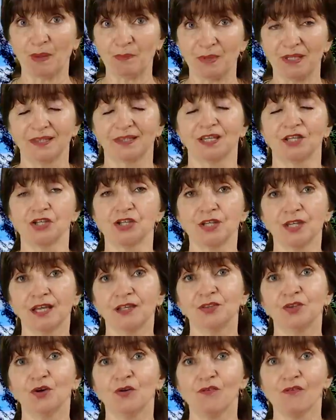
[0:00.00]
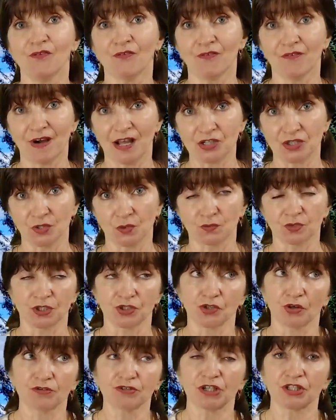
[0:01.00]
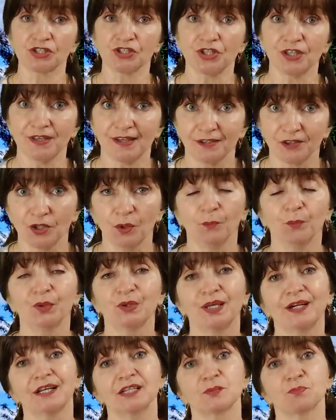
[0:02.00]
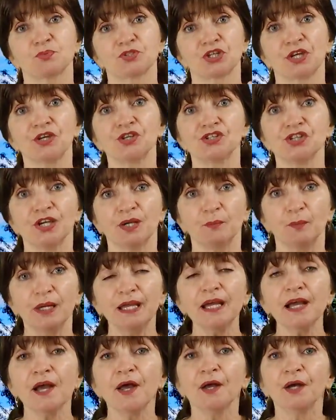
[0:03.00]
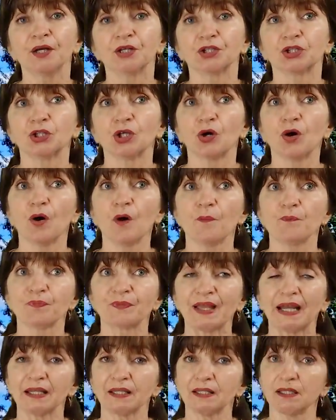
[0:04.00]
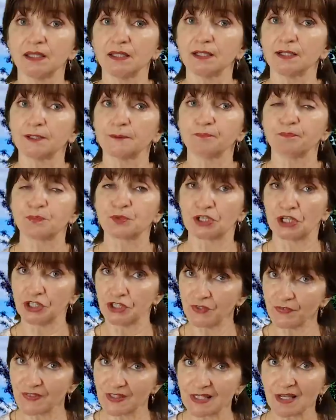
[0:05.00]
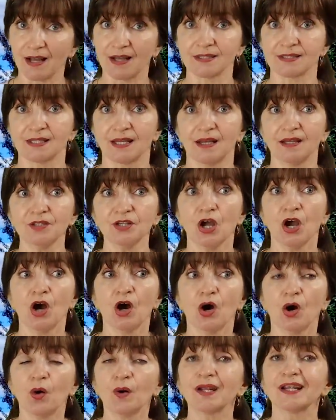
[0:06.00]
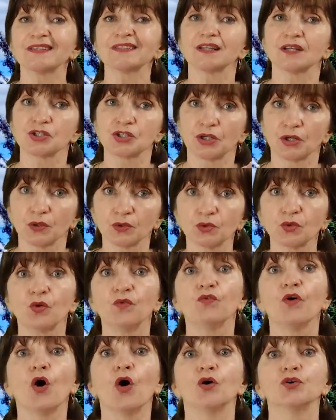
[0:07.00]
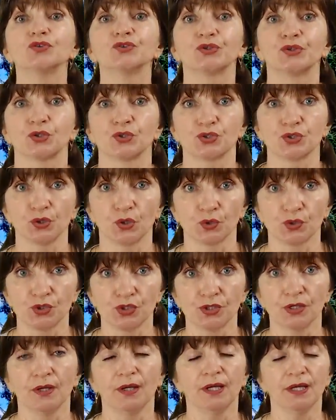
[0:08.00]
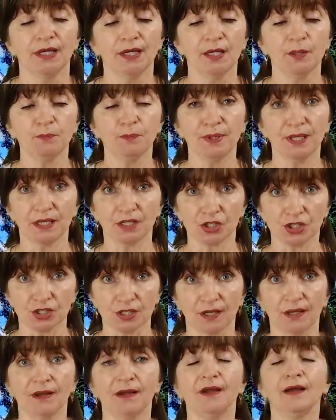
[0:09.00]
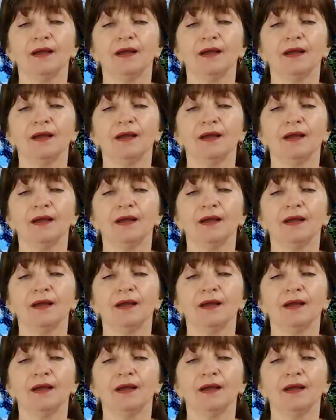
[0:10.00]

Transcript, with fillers: pamiętać jedną ważną rzecz, chociaż nie jedną, bo teraz przejdziemy do takich przeciwwskazań oraz środków ostrożności. I pierwsze,